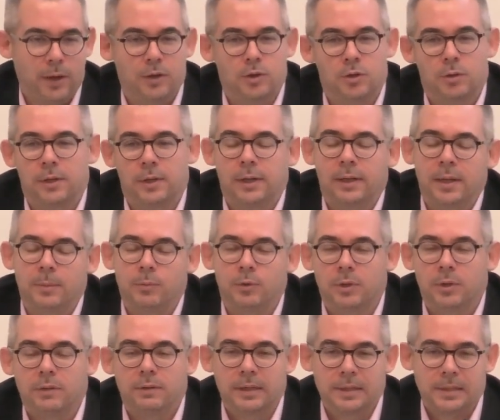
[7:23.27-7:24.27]
régional de la
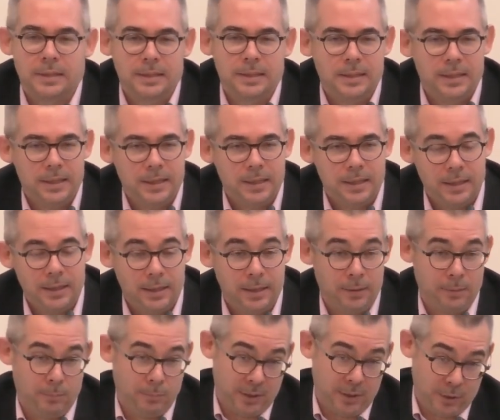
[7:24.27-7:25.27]
biodiversité,
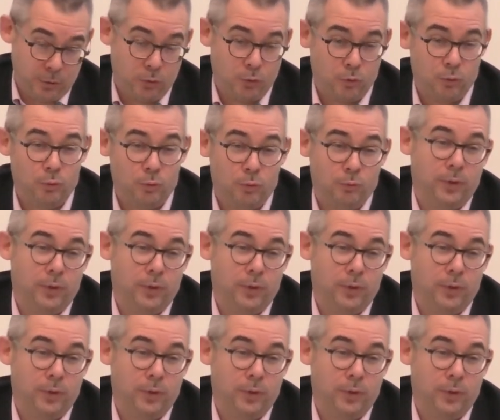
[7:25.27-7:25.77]
bientôt,